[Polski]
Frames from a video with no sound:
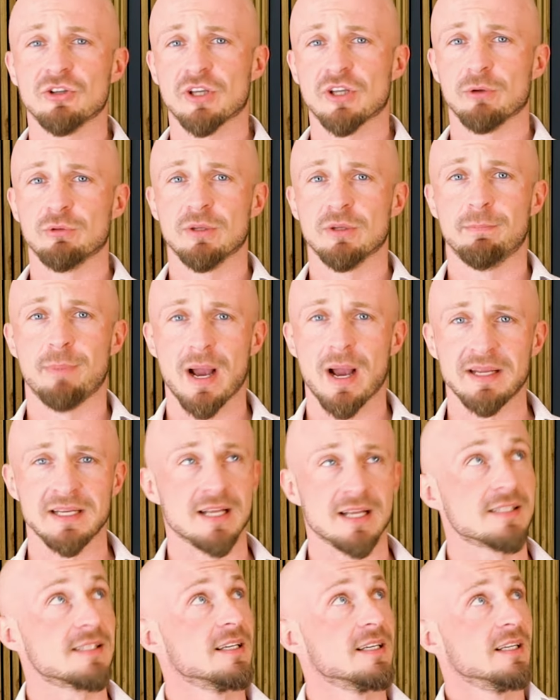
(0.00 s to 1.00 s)
do giełdy
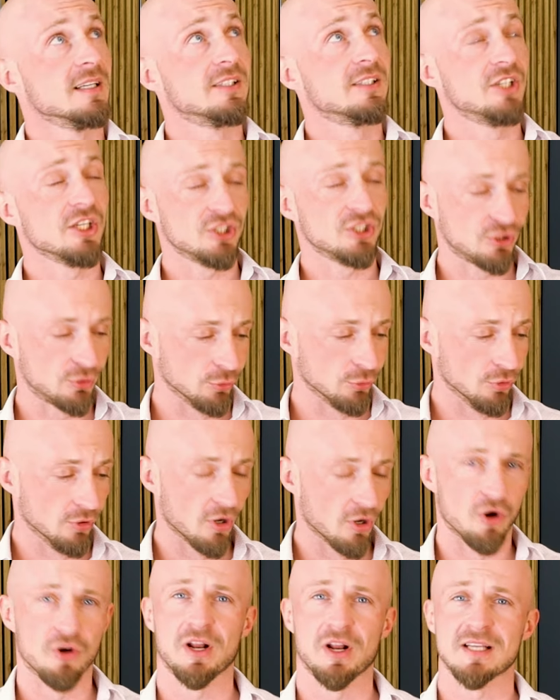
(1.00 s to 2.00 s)
Binance gdzieś tu
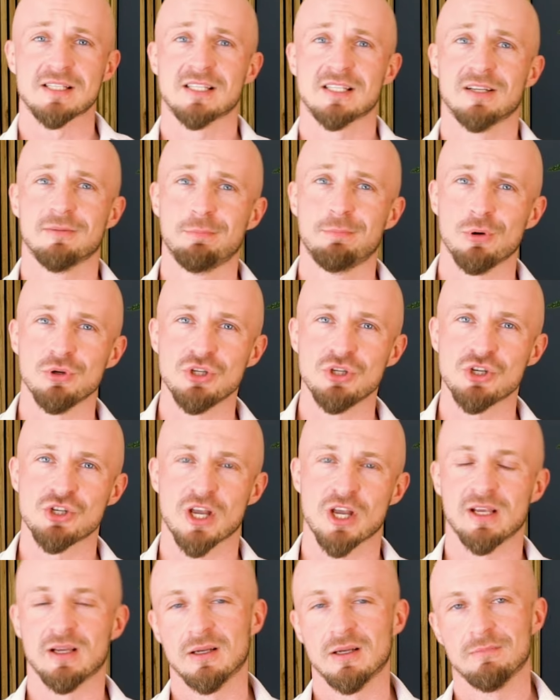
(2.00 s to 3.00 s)
oraz poniżej
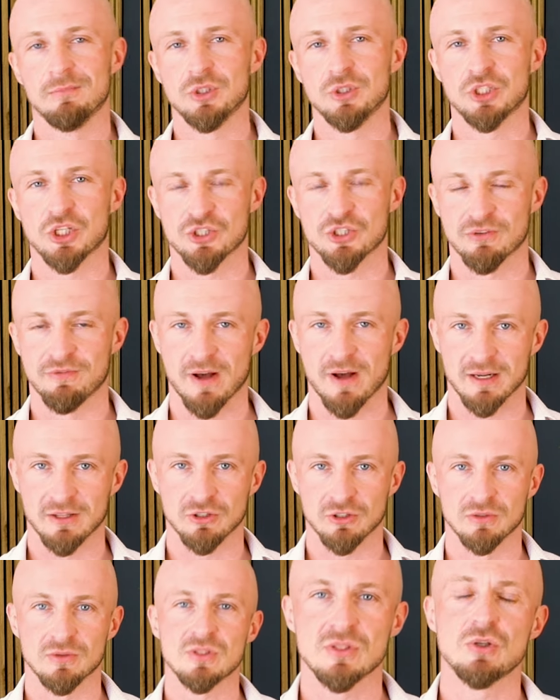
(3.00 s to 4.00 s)
myślę, że
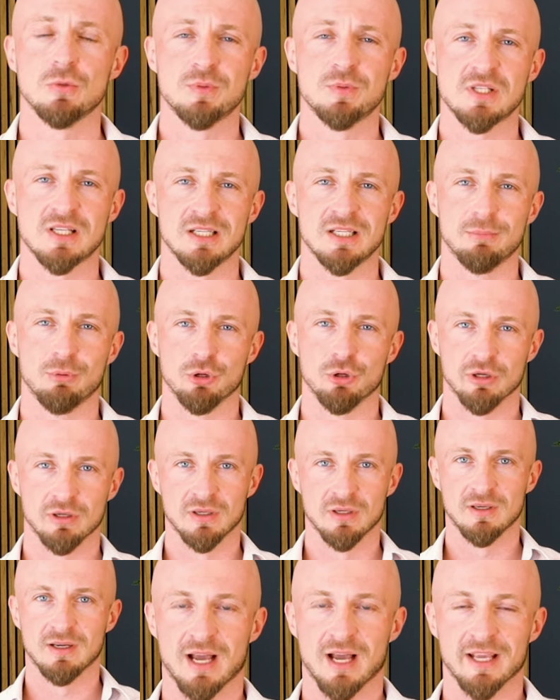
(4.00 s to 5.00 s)
warto. Subskrybuj,
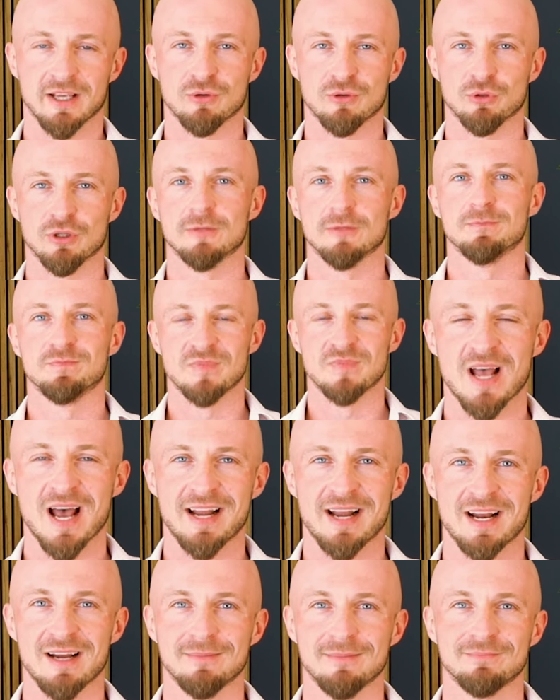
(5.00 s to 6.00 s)
lajkuj. Nara.